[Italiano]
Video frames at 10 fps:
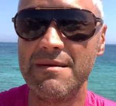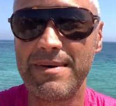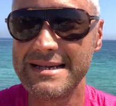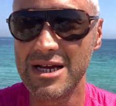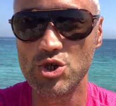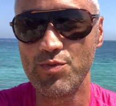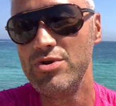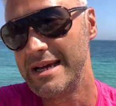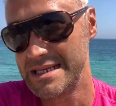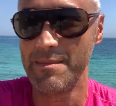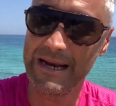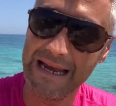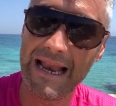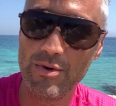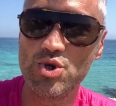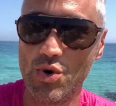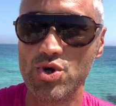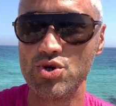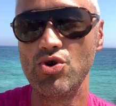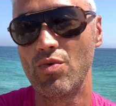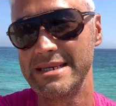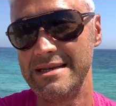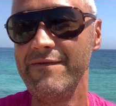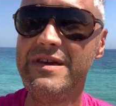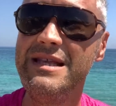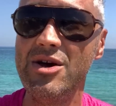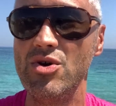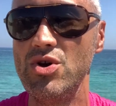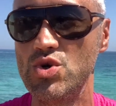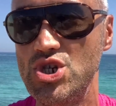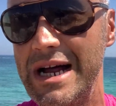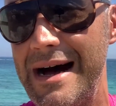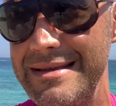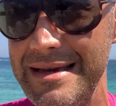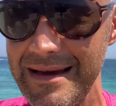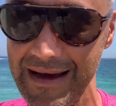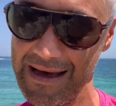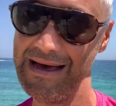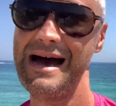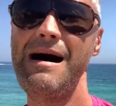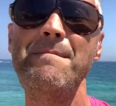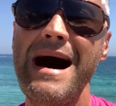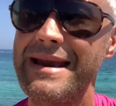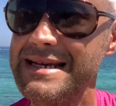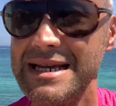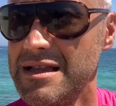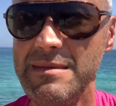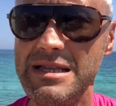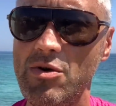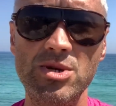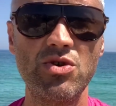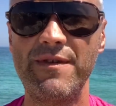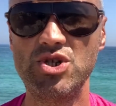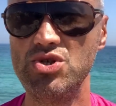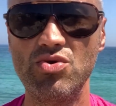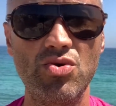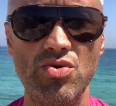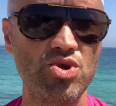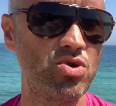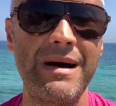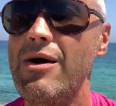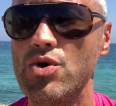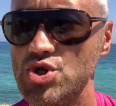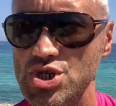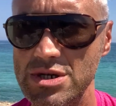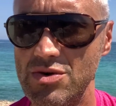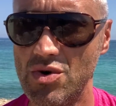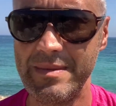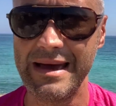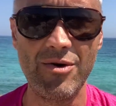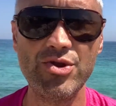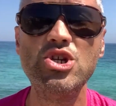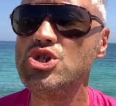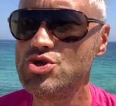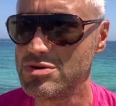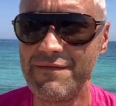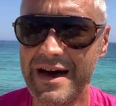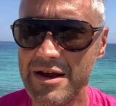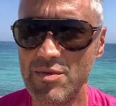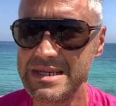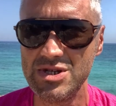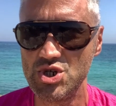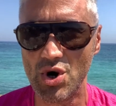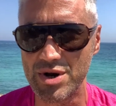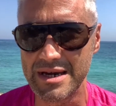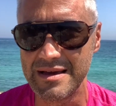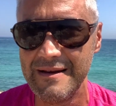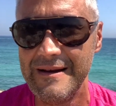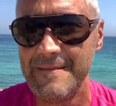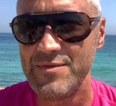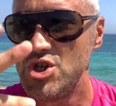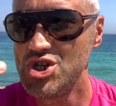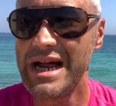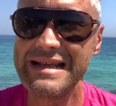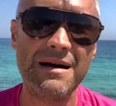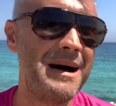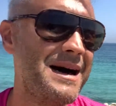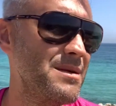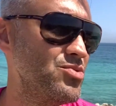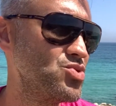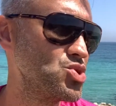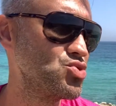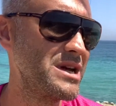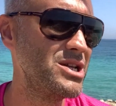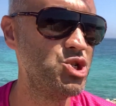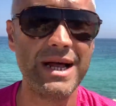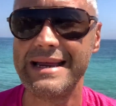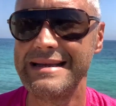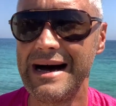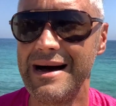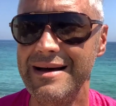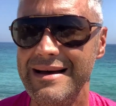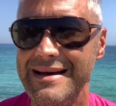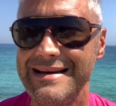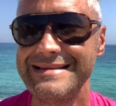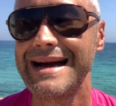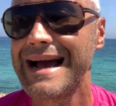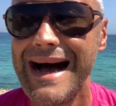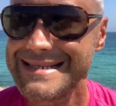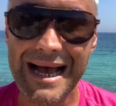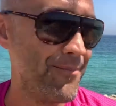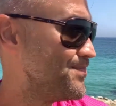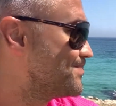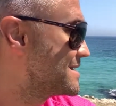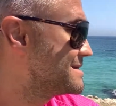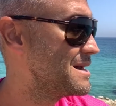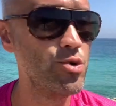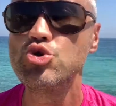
il paesaggio pugliese, perché l'anno scorso io questi video li ho girati a mare, esattamente come sto facendo insomma oggi, come ho deciso di fare in questi giorni, di girare da mare piuttosto che girare da, da casa, dal mio